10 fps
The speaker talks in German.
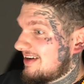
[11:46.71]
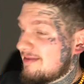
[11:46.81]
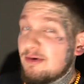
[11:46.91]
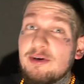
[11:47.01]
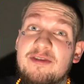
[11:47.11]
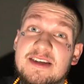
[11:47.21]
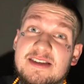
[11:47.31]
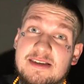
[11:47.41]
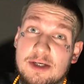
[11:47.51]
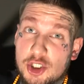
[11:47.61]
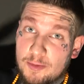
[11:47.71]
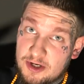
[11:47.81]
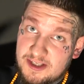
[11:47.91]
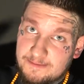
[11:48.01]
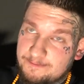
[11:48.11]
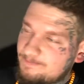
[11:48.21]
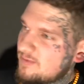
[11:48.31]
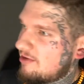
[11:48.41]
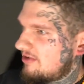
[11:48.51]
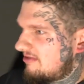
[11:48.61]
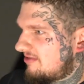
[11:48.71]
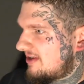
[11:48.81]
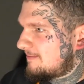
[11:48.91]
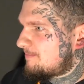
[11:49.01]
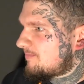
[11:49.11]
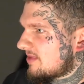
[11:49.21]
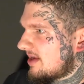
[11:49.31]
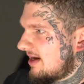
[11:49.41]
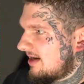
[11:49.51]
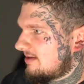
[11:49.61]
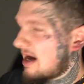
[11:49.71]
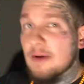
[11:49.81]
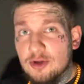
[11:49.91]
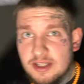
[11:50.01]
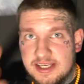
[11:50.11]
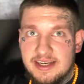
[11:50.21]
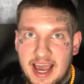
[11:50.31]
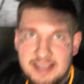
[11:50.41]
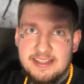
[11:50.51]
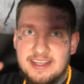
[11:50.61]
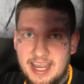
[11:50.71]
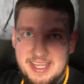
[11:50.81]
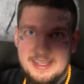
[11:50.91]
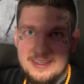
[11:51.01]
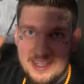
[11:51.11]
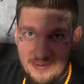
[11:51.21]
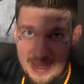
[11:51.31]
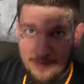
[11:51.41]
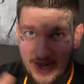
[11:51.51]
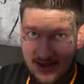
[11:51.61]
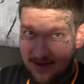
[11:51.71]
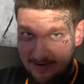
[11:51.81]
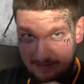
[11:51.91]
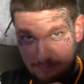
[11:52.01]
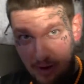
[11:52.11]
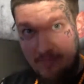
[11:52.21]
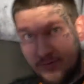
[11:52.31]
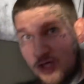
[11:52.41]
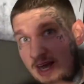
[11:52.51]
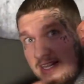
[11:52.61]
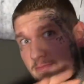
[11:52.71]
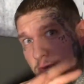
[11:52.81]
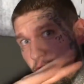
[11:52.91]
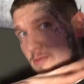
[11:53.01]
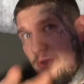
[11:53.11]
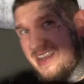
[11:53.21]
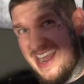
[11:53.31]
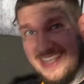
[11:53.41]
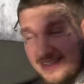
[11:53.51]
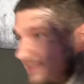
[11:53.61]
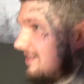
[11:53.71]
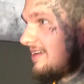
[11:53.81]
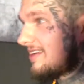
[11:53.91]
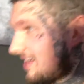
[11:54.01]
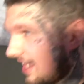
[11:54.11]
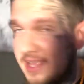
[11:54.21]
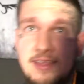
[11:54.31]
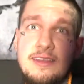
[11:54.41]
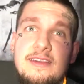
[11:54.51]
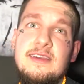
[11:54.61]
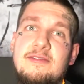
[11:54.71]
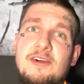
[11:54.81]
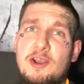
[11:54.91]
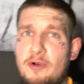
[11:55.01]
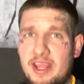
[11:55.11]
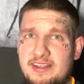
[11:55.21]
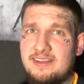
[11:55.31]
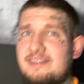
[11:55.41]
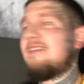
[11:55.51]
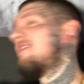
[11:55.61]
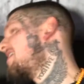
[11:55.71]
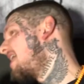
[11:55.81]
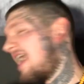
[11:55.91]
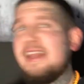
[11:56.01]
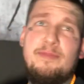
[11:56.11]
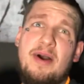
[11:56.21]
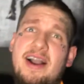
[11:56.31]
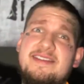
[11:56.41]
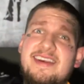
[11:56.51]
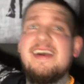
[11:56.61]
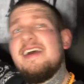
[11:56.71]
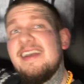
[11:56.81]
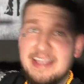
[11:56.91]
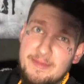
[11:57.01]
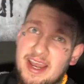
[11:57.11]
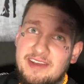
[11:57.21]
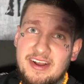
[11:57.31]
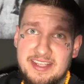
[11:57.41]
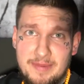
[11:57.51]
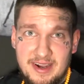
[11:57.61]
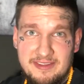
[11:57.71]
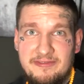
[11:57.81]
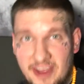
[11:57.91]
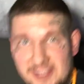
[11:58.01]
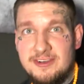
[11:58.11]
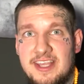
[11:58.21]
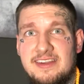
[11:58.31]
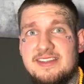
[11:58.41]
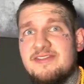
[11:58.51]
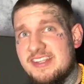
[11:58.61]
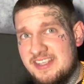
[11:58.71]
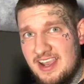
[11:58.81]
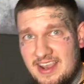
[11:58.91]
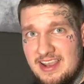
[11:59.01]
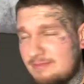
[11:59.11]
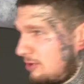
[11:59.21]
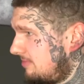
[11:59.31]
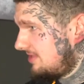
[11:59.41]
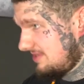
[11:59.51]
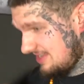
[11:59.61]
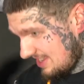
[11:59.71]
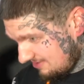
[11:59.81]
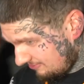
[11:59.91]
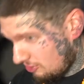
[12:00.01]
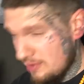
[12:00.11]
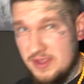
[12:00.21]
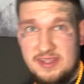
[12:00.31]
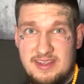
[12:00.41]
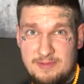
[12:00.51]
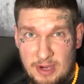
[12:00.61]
bin nur fast geschmolzen. Auf jeden Fall. Ja, aber trotzdem nice. Geil. Ich war dabei. Bomben, startup pokémon karten Geil. Wird geratet. Eingepackt hinter mir an die Wand gebracht. Fertig aus Ende. 20 Jahre alt, Bombe, geil, freue mich. Ich